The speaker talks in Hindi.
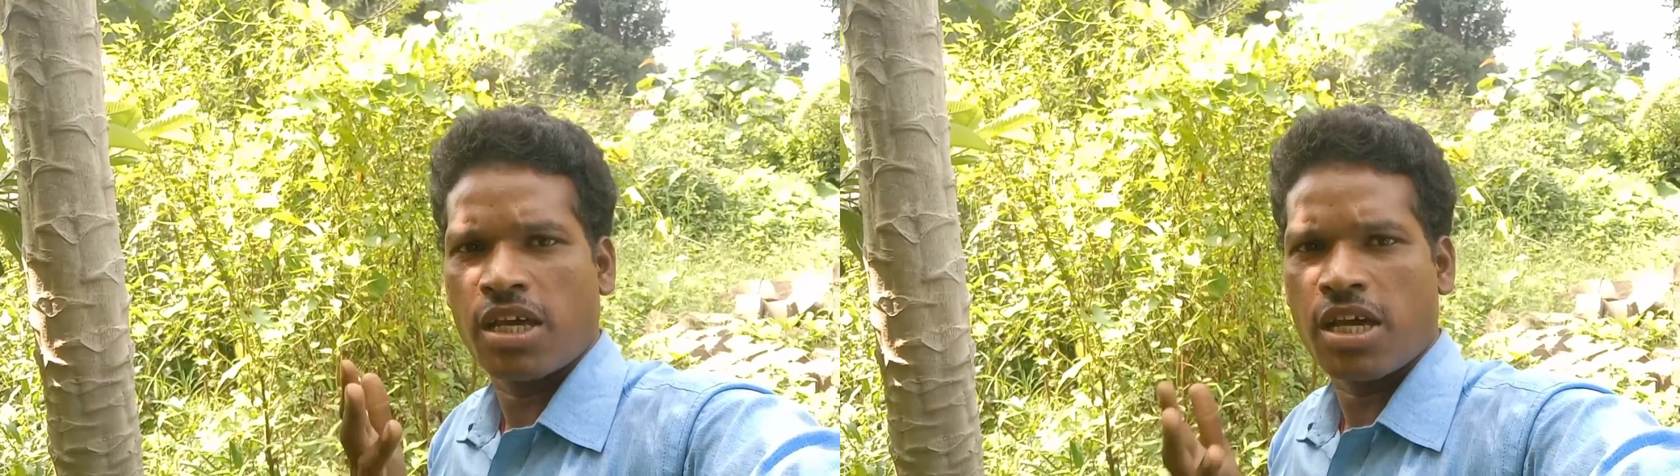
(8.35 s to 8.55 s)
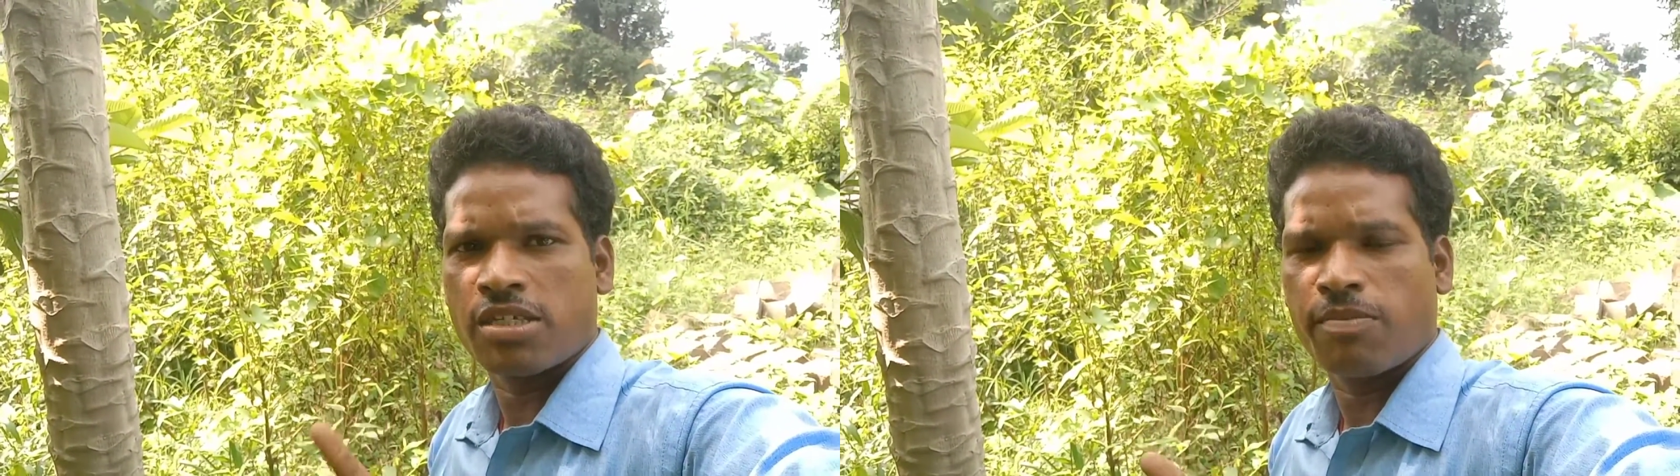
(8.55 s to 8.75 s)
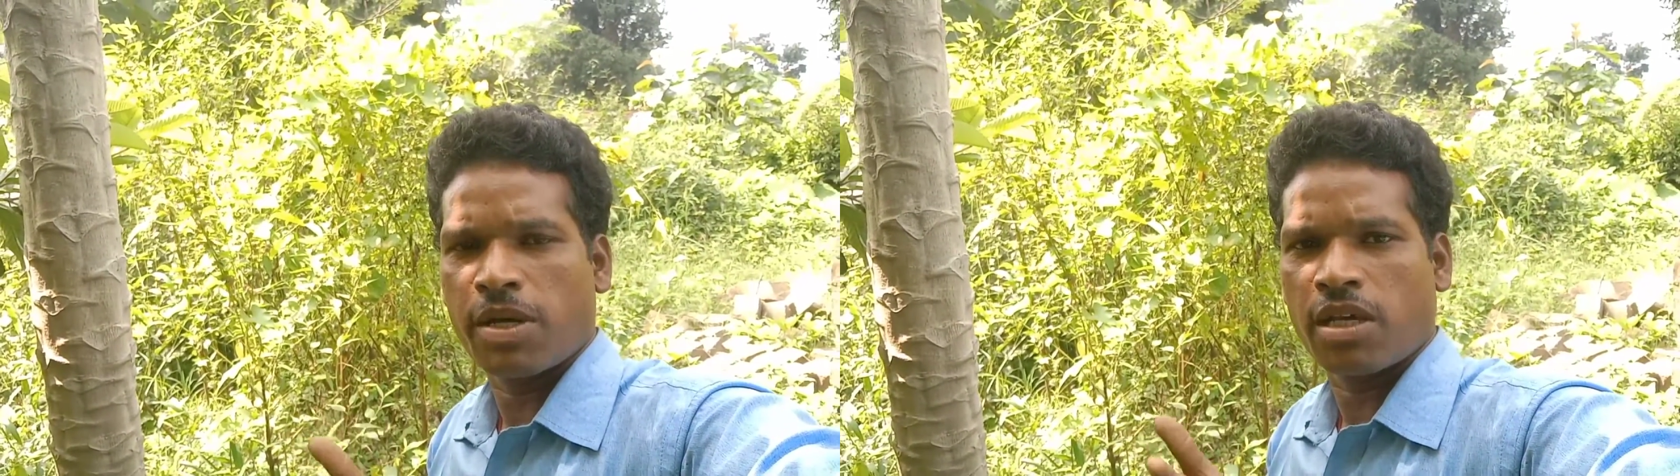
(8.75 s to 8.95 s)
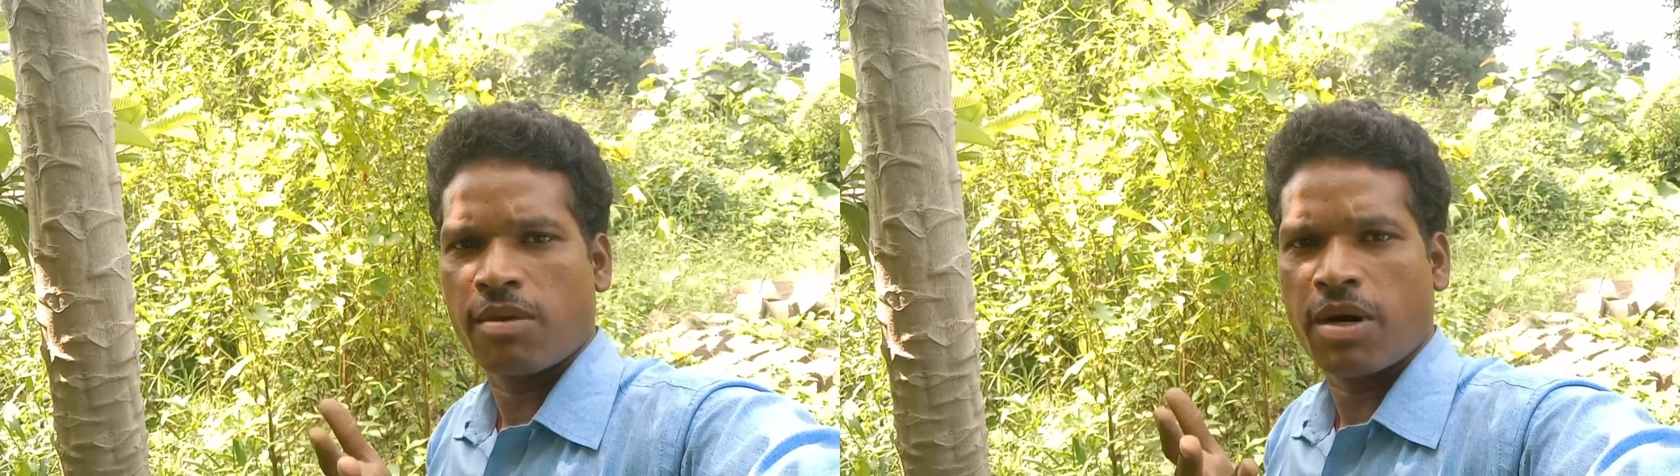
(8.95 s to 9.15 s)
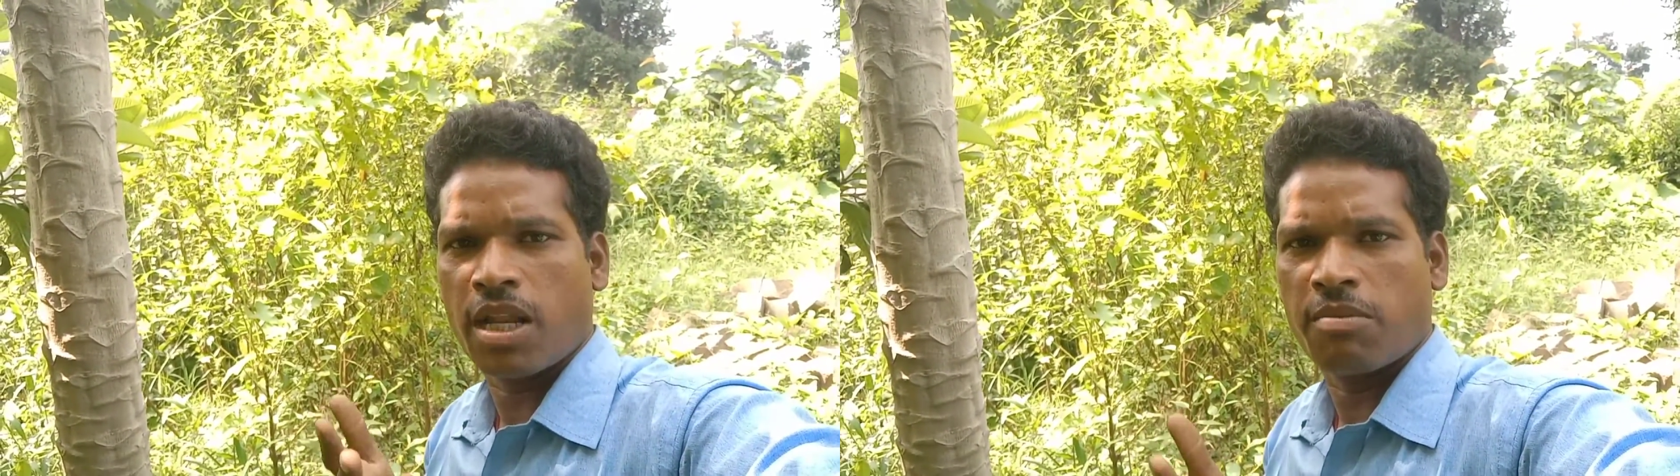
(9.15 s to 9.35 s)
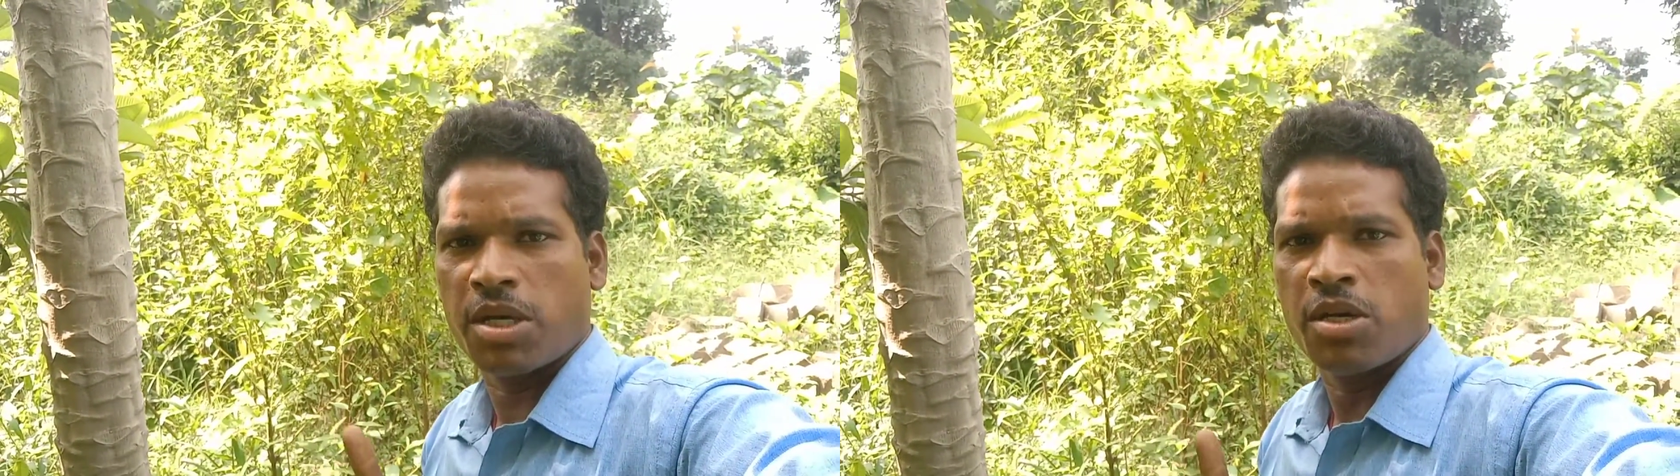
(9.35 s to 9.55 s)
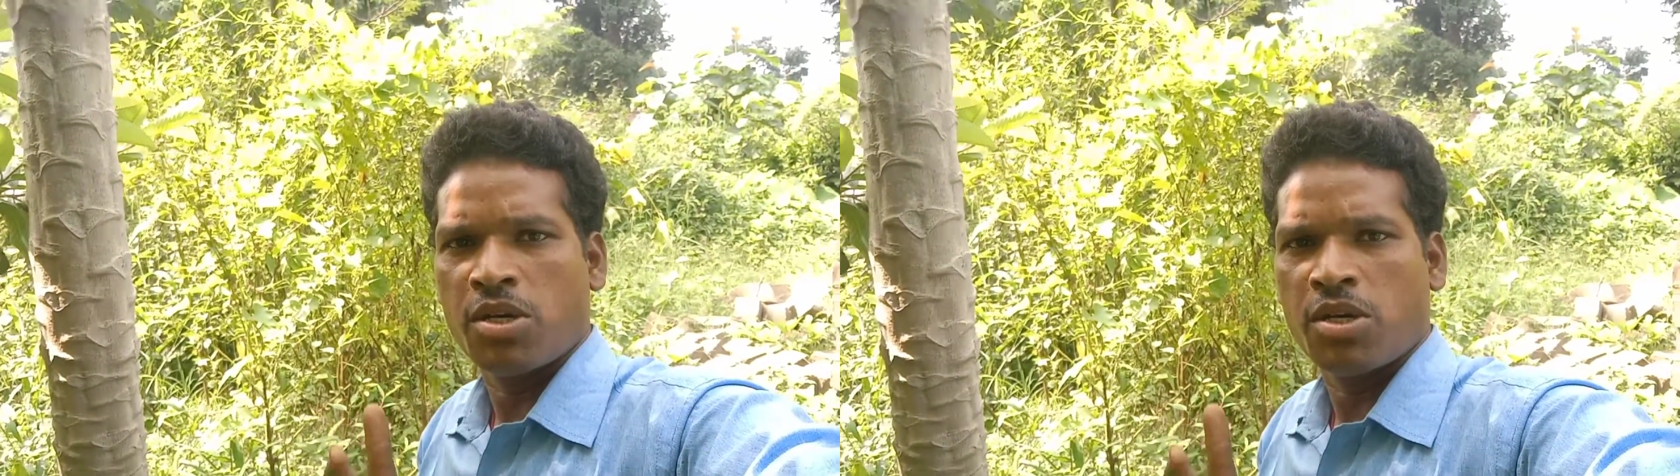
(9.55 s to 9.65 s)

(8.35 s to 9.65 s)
ऐसे फल के बारे में